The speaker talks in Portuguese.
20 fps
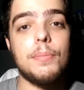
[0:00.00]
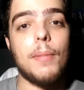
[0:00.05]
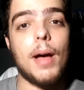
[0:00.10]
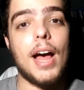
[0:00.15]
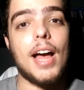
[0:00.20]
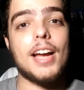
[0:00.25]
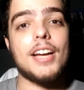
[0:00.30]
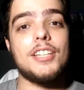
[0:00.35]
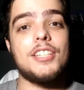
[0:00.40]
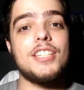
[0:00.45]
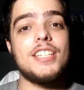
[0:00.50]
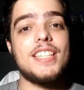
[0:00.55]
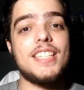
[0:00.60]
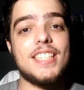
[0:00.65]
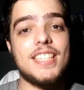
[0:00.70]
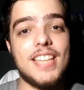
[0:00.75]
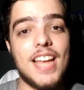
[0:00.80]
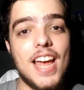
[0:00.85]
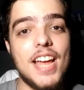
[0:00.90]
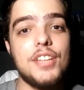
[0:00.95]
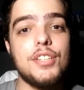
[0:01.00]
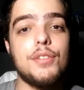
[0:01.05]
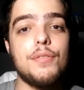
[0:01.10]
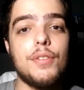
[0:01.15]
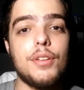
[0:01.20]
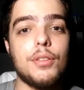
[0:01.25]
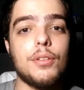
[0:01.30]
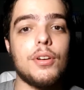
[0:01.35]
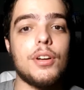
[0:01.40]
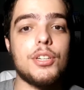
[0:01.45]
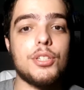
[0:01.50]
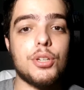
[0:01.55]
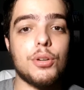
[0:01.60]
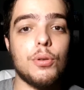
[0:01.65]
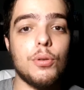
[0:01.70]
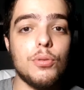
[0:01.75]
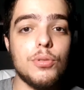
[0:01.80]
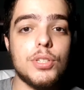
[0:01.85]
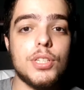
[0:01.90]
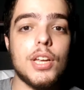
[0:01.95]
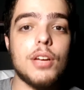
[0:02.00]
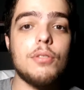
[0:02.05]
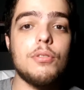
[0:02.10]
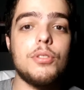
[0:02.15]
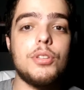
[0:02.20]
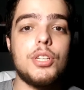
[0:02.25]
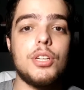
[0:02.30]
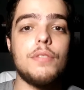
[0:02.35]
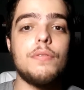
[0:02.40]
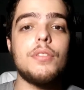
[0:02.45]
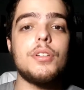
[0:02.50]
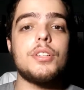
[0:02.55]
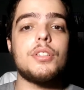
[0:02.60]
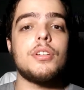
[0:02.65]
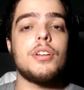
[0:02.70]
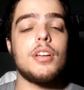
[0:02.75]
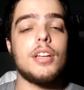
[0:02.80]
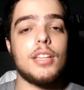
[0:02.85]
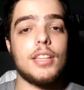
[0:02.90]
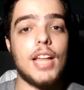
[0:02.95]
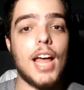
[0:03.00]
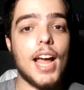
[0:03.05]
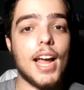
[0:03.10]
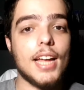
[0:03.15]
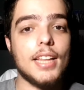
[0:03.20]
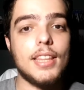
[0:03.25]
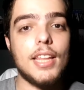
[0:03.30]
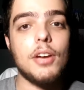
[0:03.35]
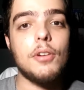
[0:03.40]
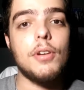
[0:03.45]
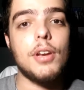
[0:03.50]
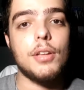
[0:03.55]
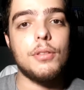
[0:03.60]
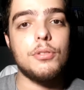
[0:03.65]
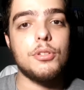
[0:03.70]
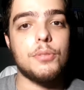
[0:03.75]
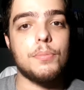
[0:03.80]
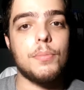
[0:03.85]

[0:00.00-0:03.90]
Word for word: marca de 7 vitórias consecutivas na categoria dos